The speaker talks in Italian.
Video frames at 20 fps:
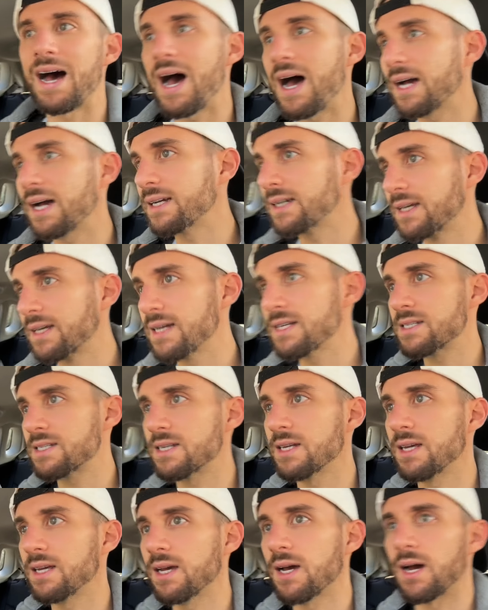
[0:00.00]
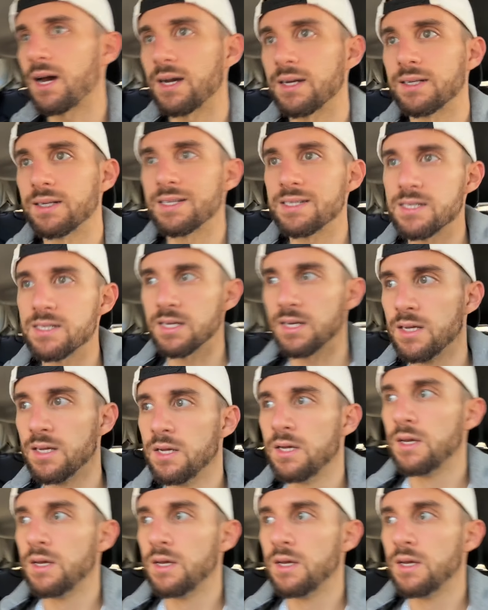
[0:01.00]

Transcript: anche se anche se